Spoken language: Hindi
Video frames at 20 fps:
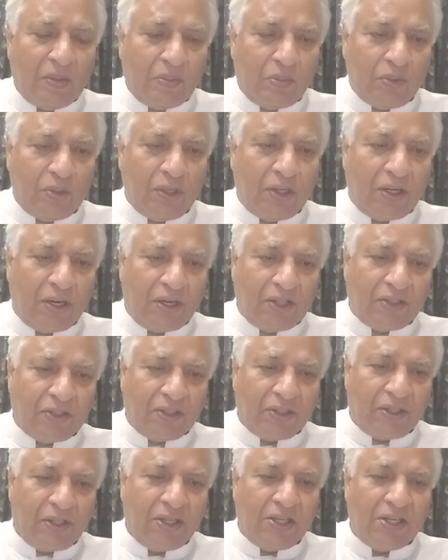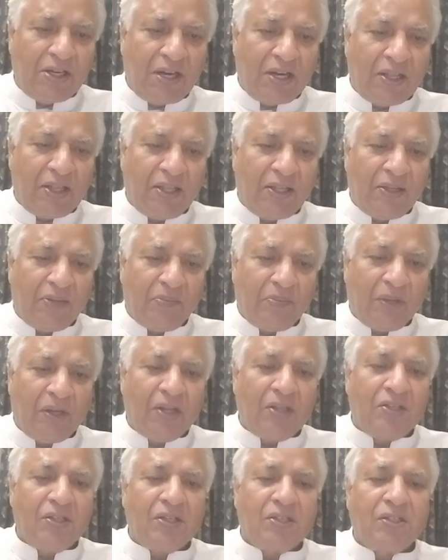मुझे खराश तक नहीं आई थी
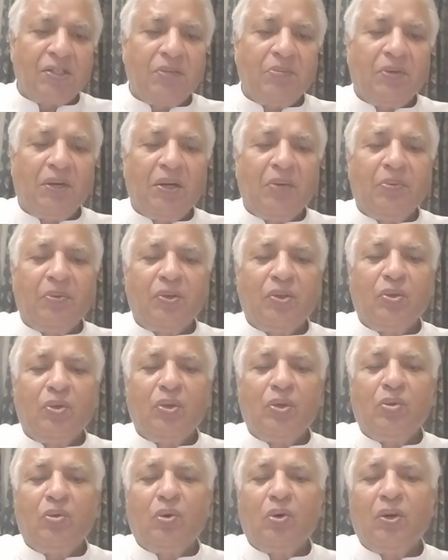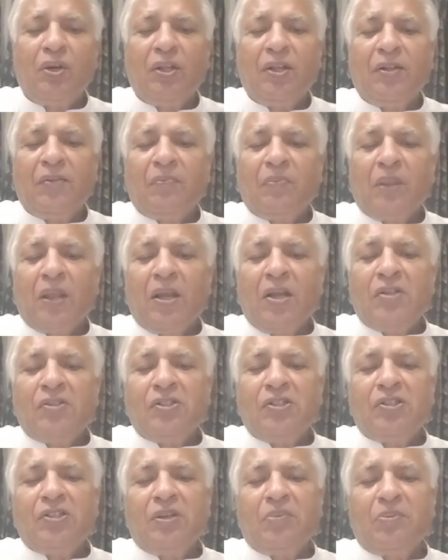मैंने जर्सी में लिपटी हुई कोहनी
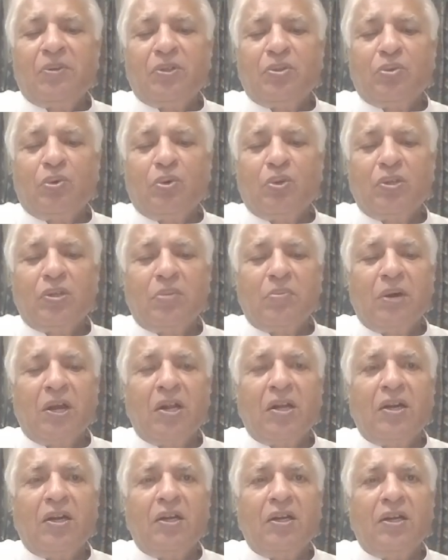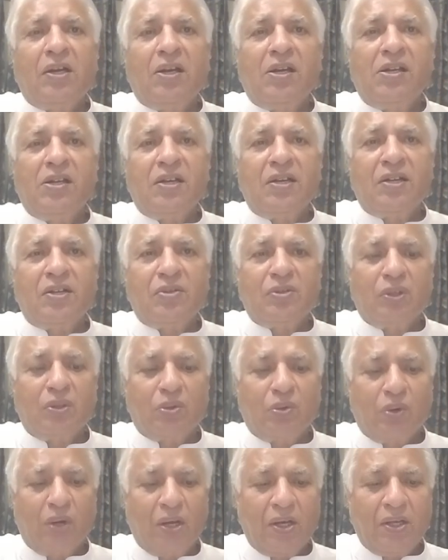शीशे पर ज़ोर से मारकर निकलने के लिए उसे
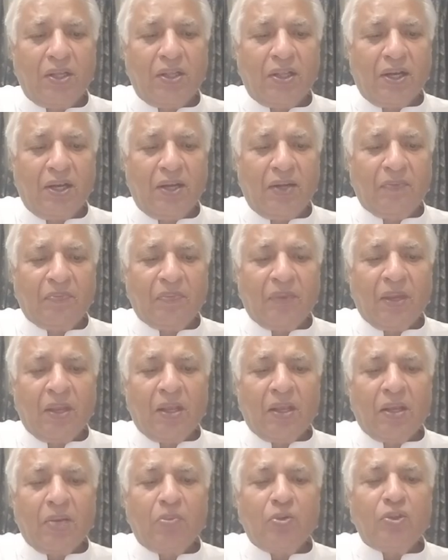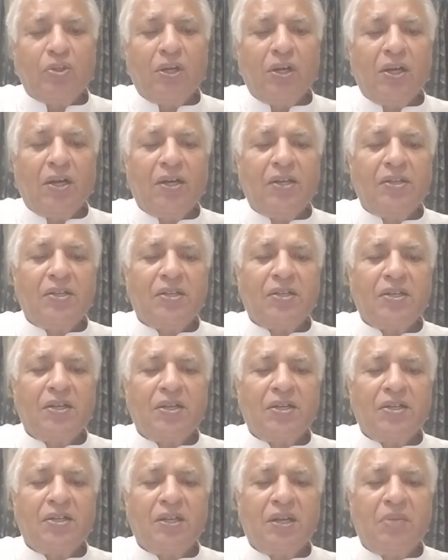तोड़ा ही था कि मुझे लगा जैसे
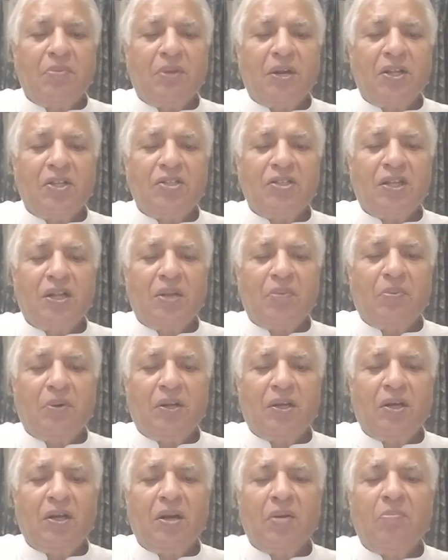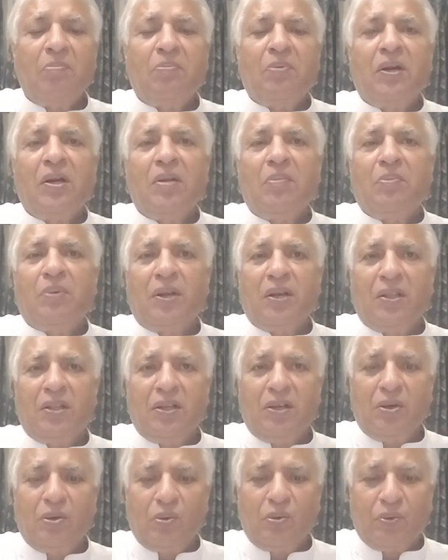किसी ने मेरे चेहरे पर गर्म पानी फेंक
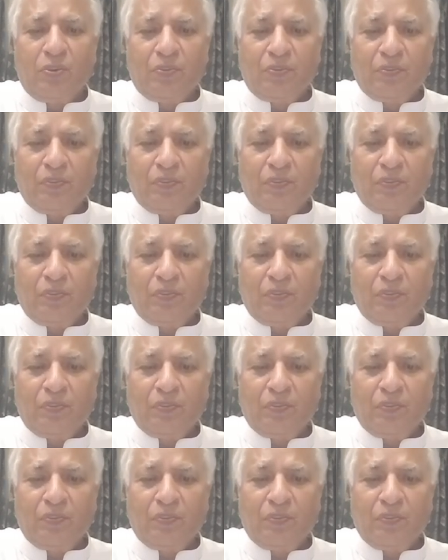दिया हो